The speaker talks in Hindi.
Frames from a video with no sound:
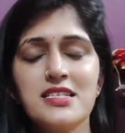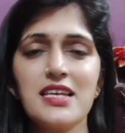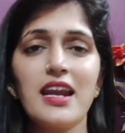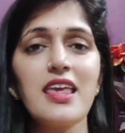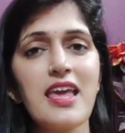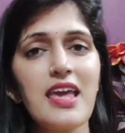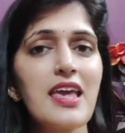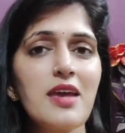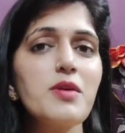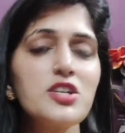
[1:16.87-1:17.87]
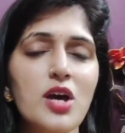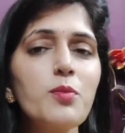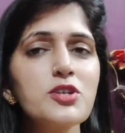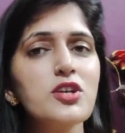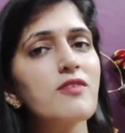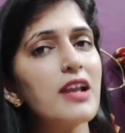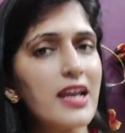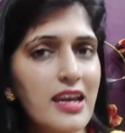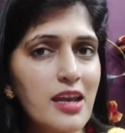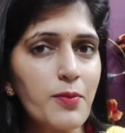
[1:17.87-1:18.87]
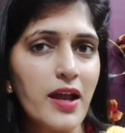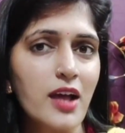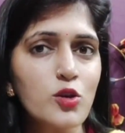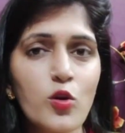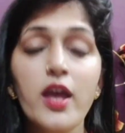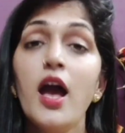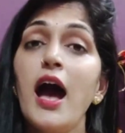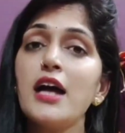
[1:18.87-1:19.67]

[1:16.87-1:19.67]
जरा ये ये मेरे जान पहचान वाले इन्हें पढ़ा दोगे